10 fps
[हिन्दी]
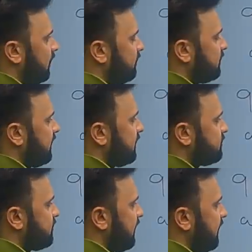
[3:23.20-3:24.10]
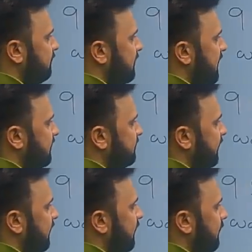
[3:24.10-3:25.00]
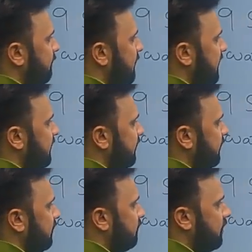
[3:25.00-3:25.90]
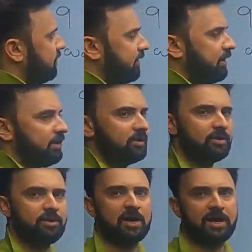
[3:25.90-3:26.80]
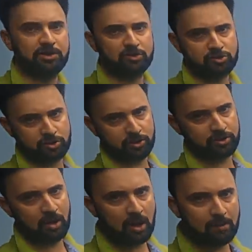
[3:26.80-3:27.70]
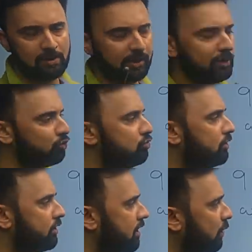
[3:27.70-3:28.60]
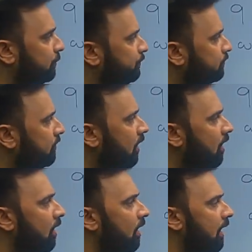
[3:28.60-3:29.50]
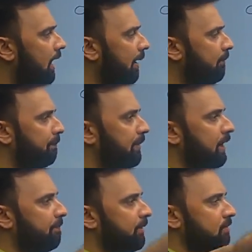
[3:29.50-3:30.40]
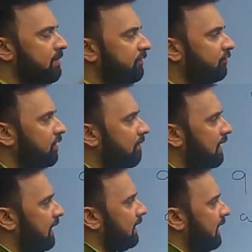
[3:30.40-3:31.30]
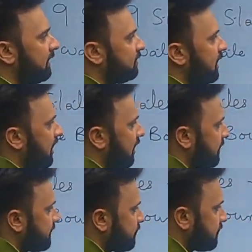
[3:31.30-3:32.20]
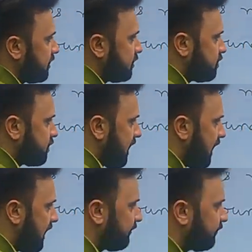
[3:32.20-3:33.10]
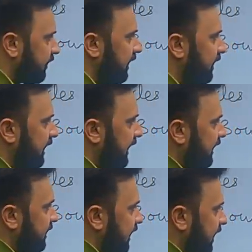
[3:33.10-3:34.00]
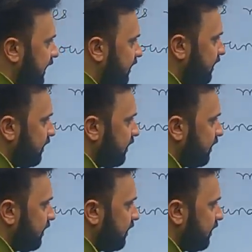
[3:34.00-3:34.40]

कितने स्टेट बनाते हैं पानी की बाउंड्री नाइन स्टेट अब आगे सुनते जाओ अब पेपर में सवाल आता यहां से लेके